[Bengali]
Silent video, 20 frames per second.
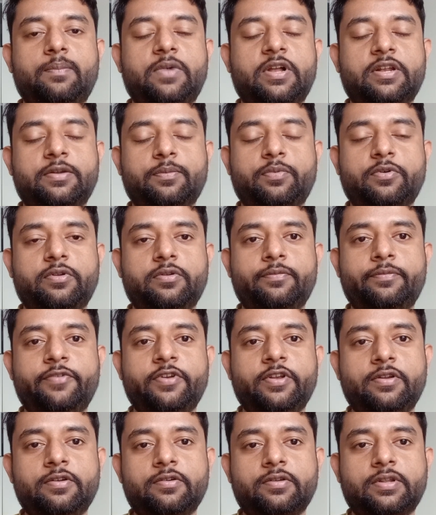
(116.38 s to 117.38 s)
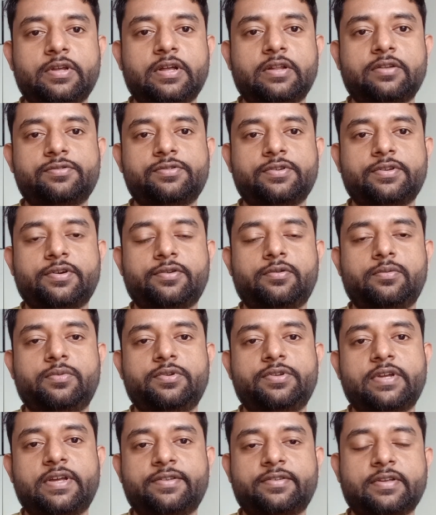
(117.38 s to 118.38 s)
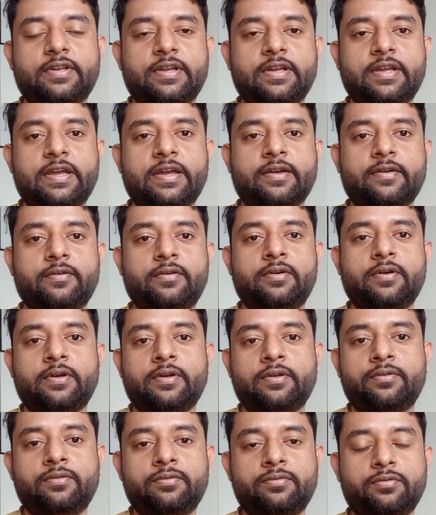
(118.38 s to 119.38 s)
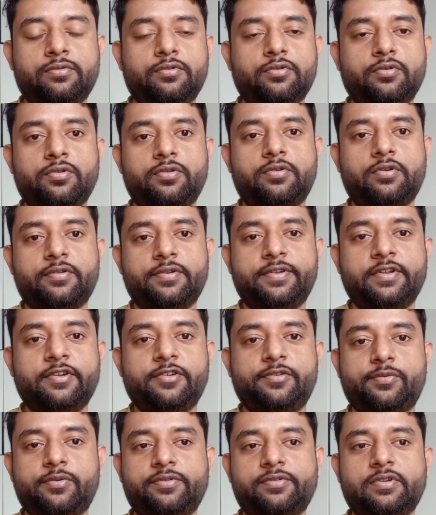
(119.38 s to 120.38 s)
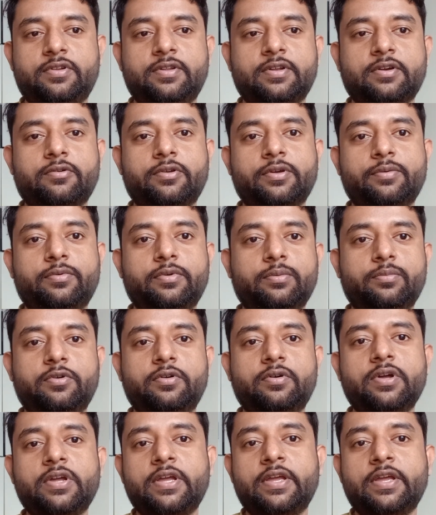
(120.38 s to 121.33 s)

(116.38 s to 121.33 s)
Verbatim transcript: মাল্টিপল ভিডিওতে আলোচনা করব যে আজকে এক দুই ধরনের স্পন্সর নিয়ে কথা বলবো